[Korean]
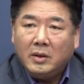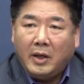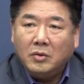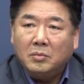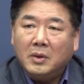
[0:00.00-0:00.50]

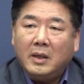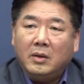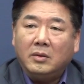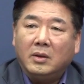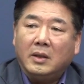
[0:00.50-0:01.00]
대중문화
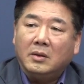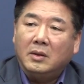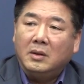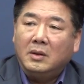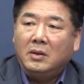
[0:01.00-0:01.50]

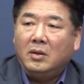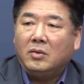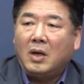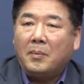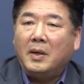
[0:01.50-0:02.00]
영역에서
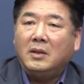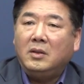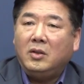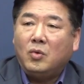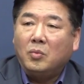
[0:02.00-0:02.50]
좌파 진지,